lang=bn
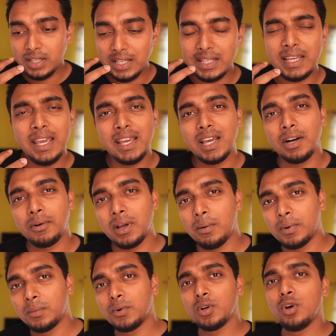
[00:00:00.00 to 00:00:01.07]
ঠিক এই কারণে
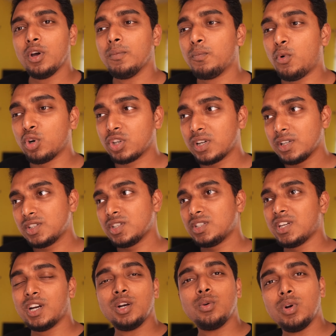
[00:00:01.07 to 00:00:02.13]
আমার মনে হয় পডকাস্ট যে
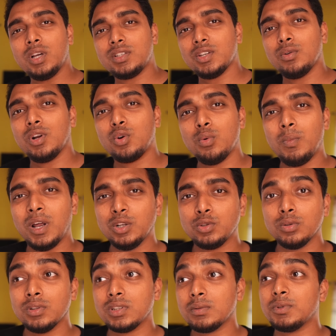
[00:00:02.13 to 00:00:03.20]
চ্যানেলগুলো আছে এগুলো খুব ভালো
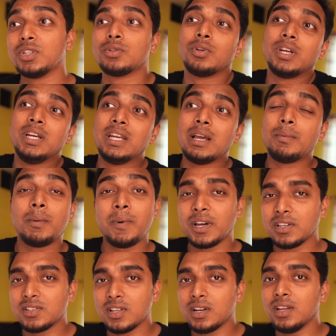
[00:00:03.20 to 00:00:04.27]
চলতেছে বিশেষ করে ইন্ডিয়া বা
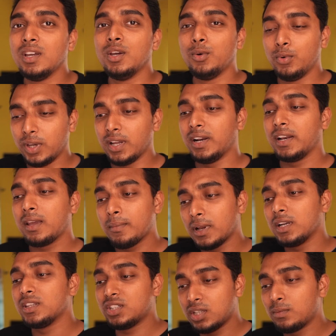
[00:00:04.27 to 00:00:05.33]
পাকিস্তানে ওইখানে আর কি
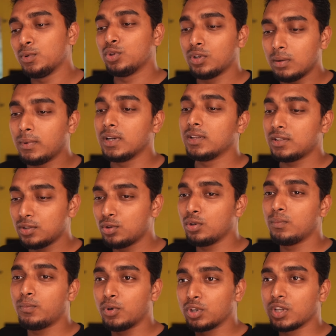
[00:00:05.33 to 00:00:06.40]
বাংলাদেশের মতো না বাংলাদেশে তো
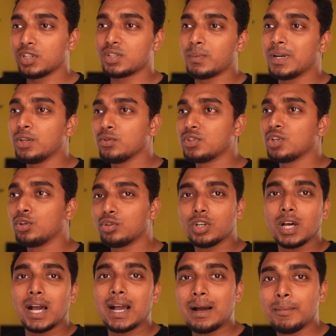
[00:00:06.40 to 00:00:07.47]
পডকাস্ট মানে হচ্ছে কত
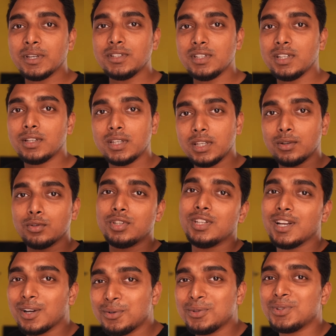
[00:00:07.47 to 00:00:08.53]
টাকা কামাইছি কী করছি
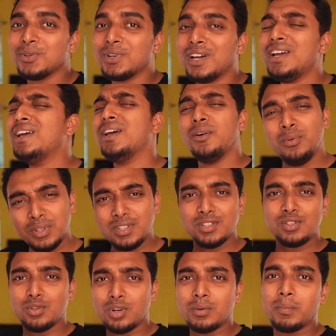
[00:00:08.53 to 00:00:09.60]
না করছি ওটা উইচ ইজ
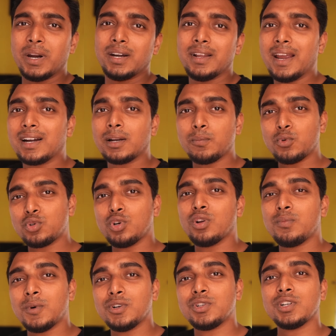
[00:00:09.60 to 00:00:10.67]
নট ব্যাড একটা পোর্শন
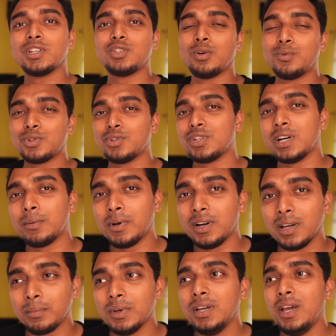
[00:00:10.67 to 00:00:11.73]
অফ মানুষের কাছে অবশ্যই সেটা ভালো
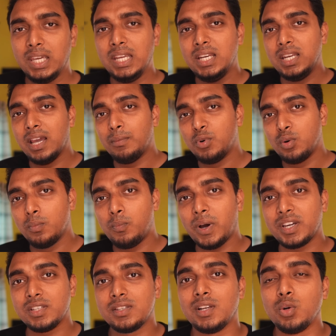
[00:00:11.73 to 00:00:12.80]
লাগবে ইন্ডিয়া এবং
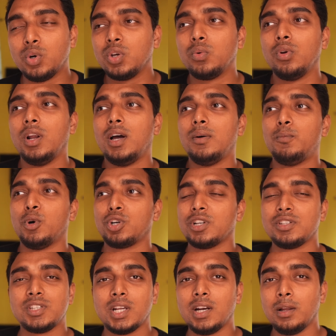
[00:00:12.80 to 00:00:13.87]
পাকিস্তানে অনেকগুলো
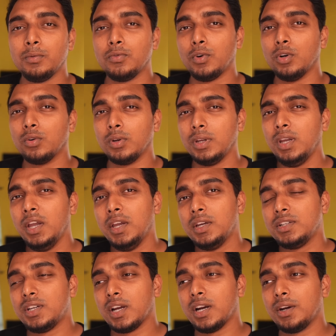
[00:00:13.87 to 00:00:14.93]
পডকাস্ট চ্যানেল আমি ফলো করি
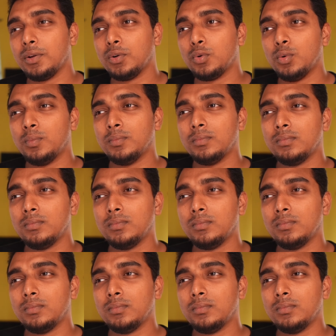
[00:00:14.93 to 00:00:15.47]
সেখানে এরকম